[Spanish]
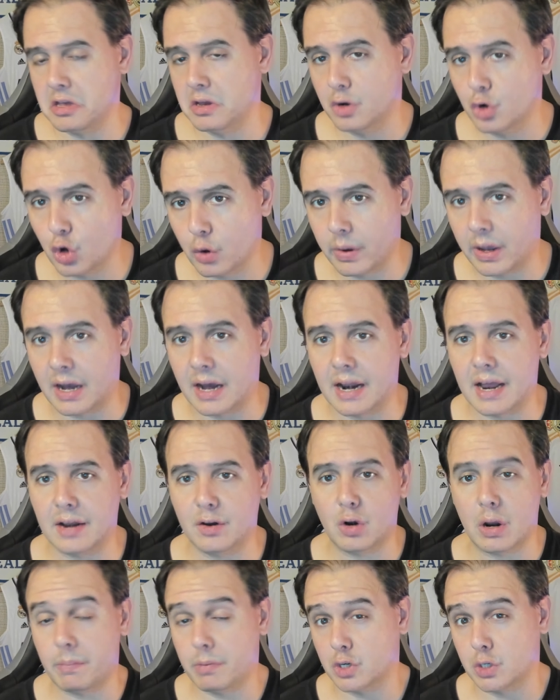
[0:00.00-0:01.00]
9 Jarano
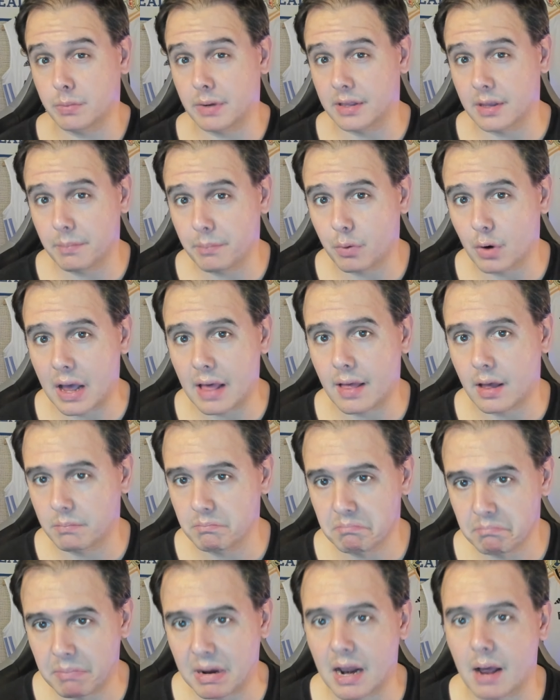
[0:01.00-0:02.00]
la próxima
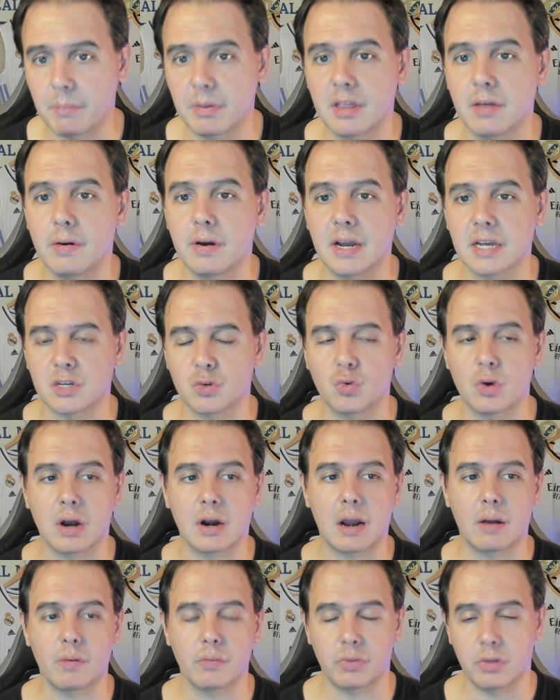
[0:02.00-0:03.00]
temporada para mí debería ser una
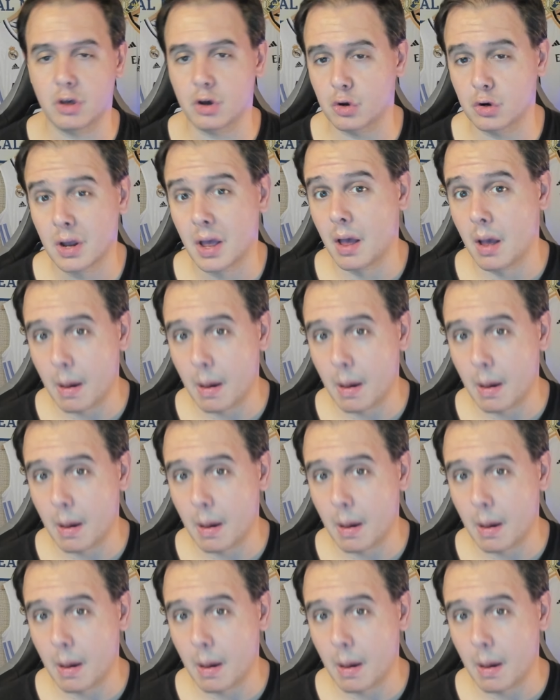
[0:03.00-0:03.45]
gran opción.